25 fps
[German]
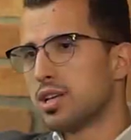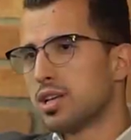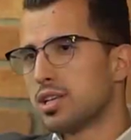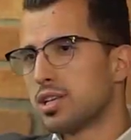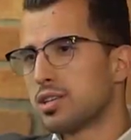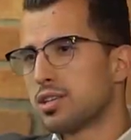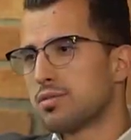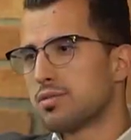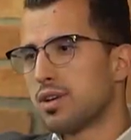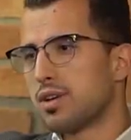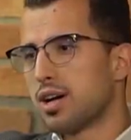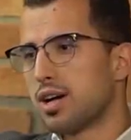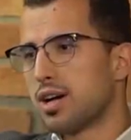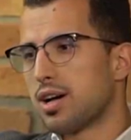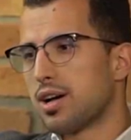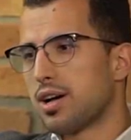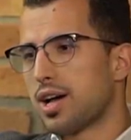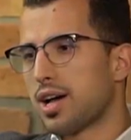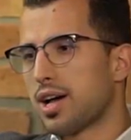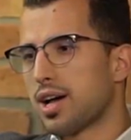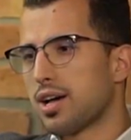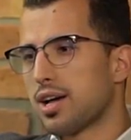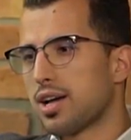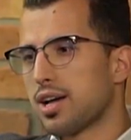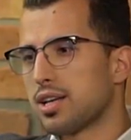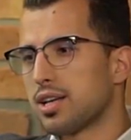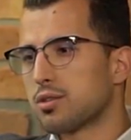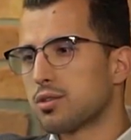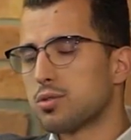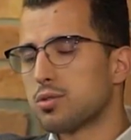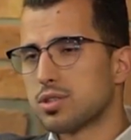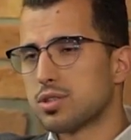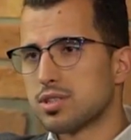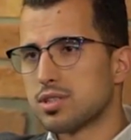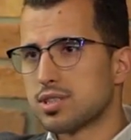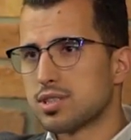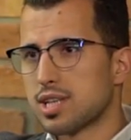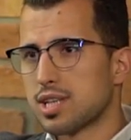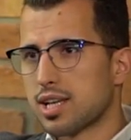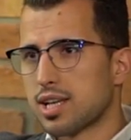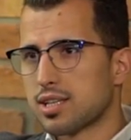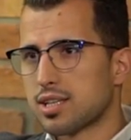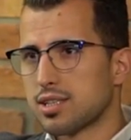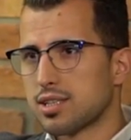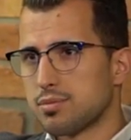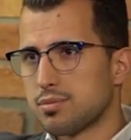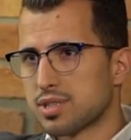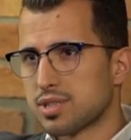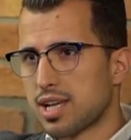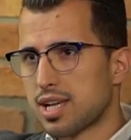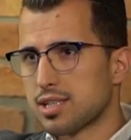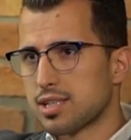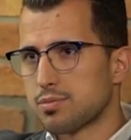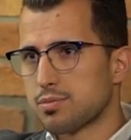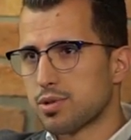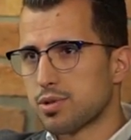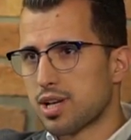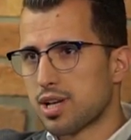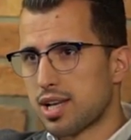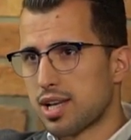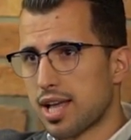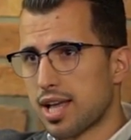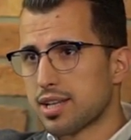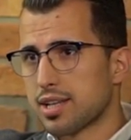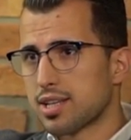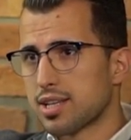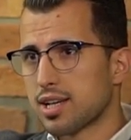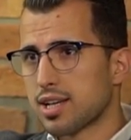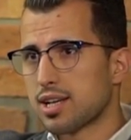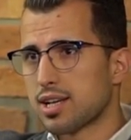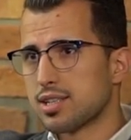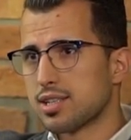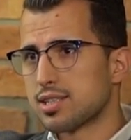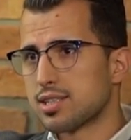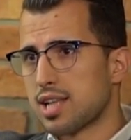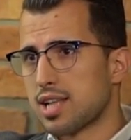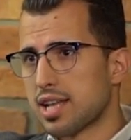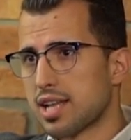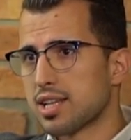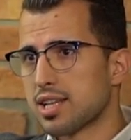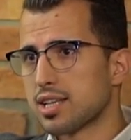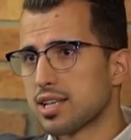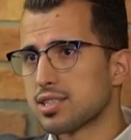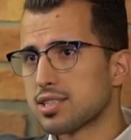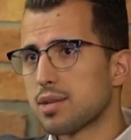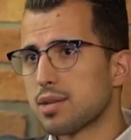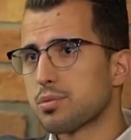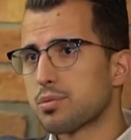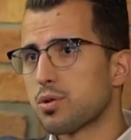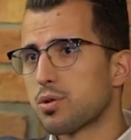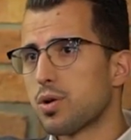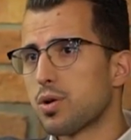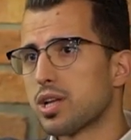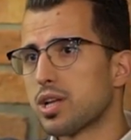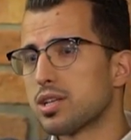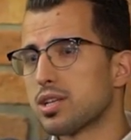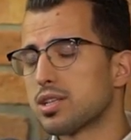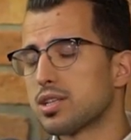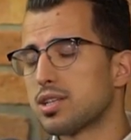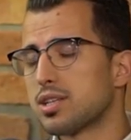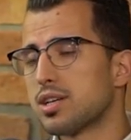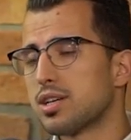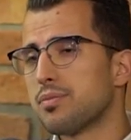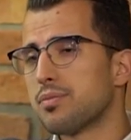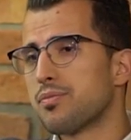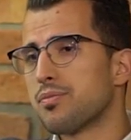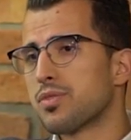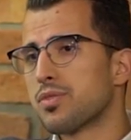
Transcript: Ich war eine kurze Zeit im Salzburger Landtag als Landtagsabgeordneter